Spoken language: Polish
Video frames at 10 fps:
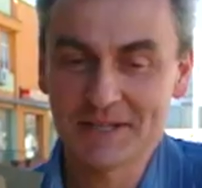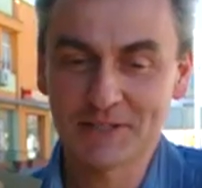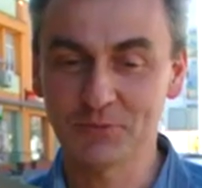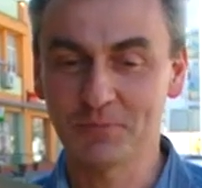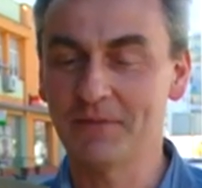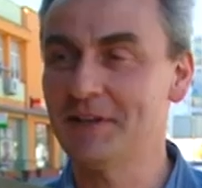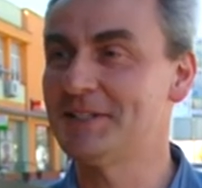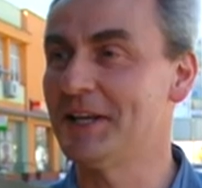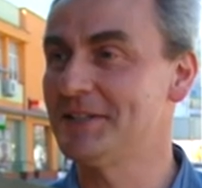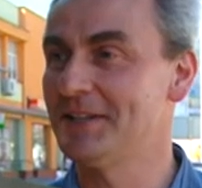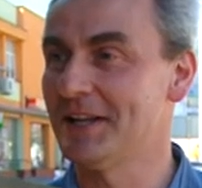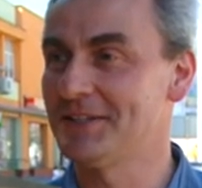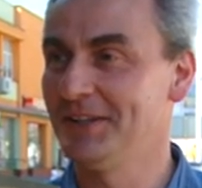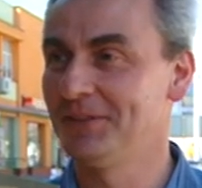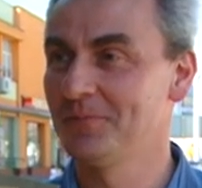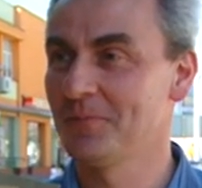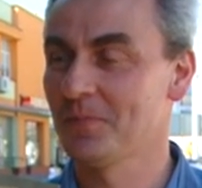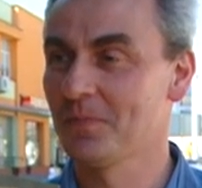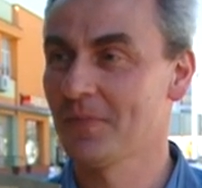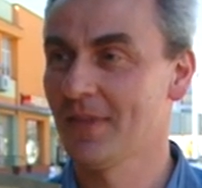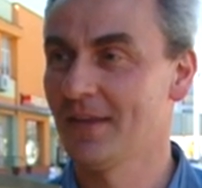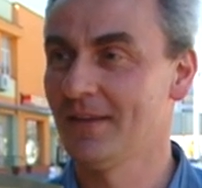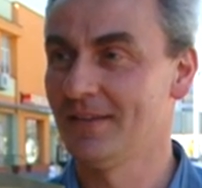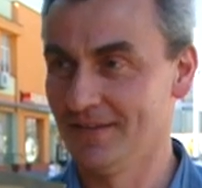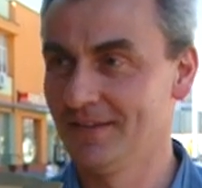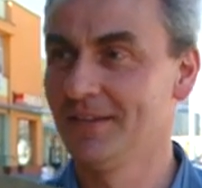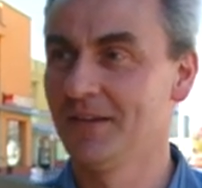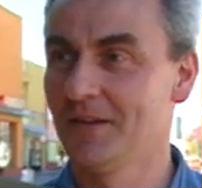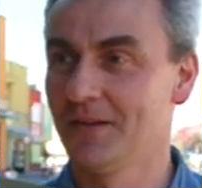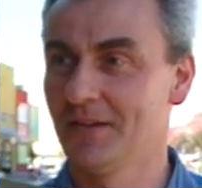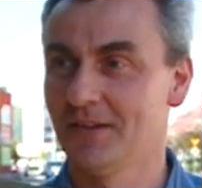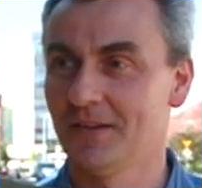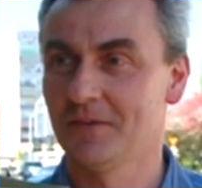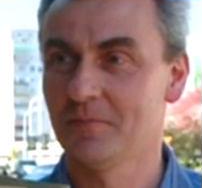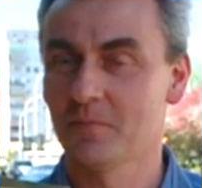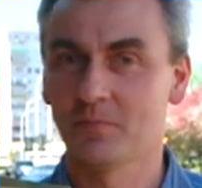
Znaczy uprawiać seks inaczej. Dziękuję bardzo. A jakieś inne znaczenie?